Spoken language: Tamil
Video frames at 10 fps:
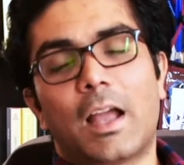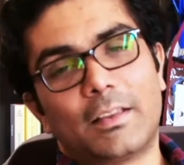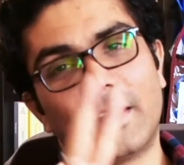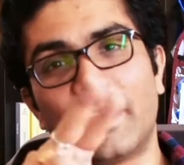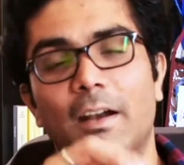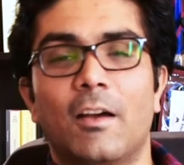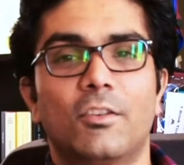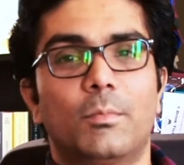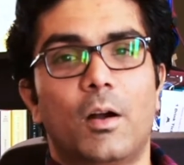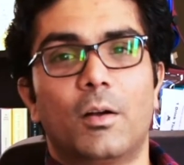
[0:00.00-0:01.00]
அதுதான்
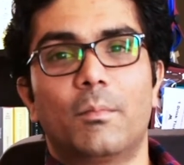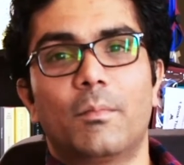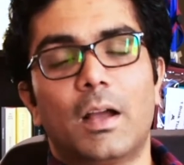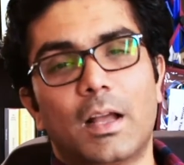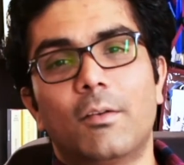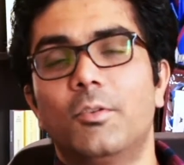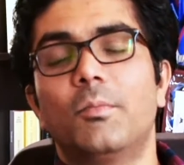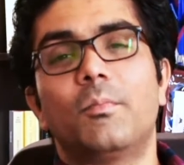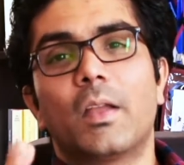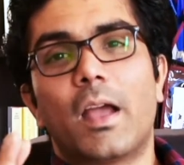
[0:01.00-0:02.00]
இரண்டாவது பாகம் அதாவது
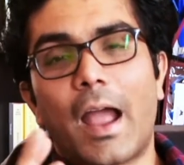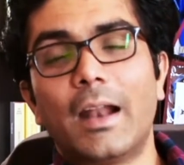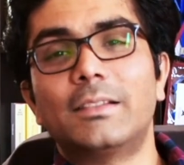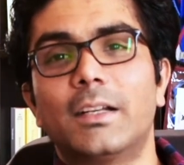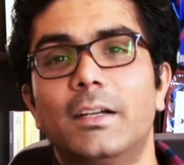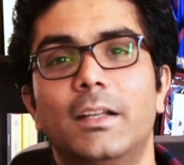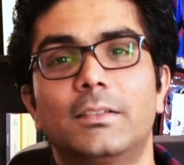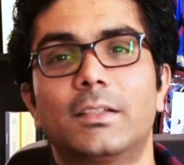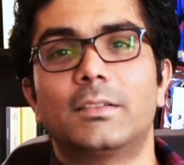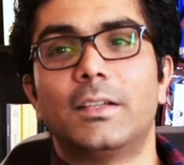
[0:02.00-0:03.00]
ஹேண்ட்
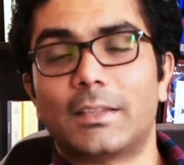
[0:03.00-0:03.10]
சானிடைசர்ஸ்